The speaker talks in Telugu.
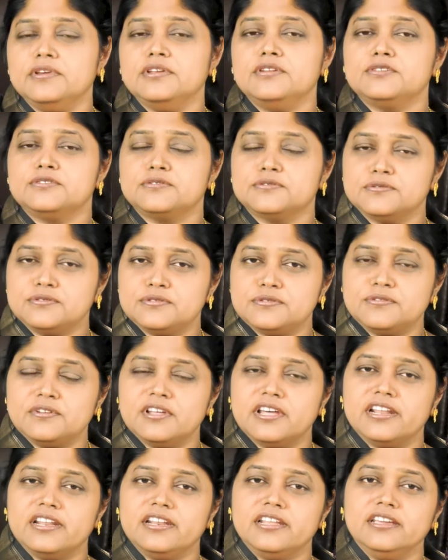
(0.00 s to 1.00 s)
మీరు
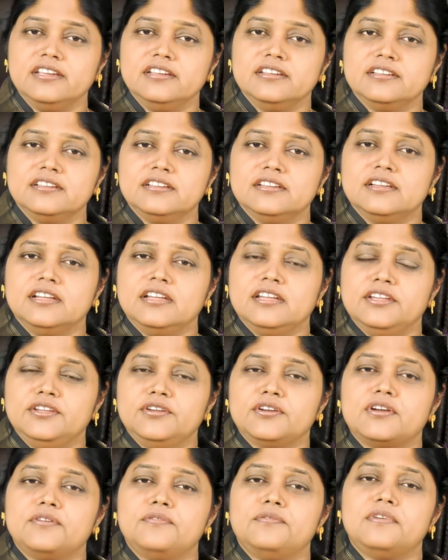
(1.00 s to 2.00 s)
చూస్తున్నారని
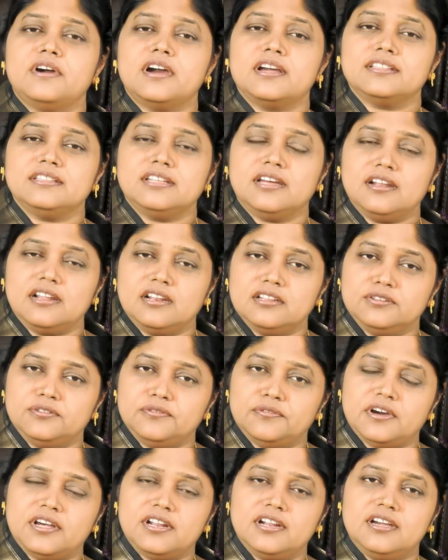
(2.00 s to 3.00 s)
ఈ యొక్క వాగ్దానాల
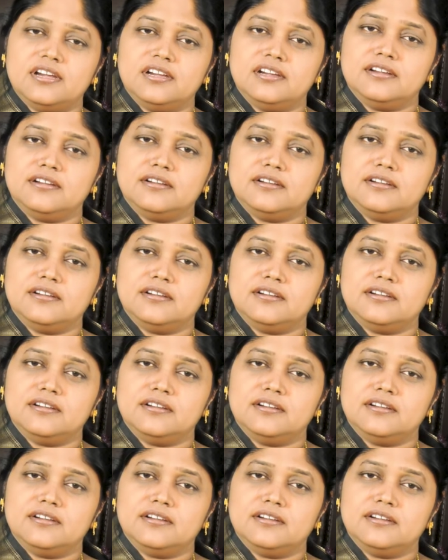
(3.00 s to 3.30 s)
ద్వారా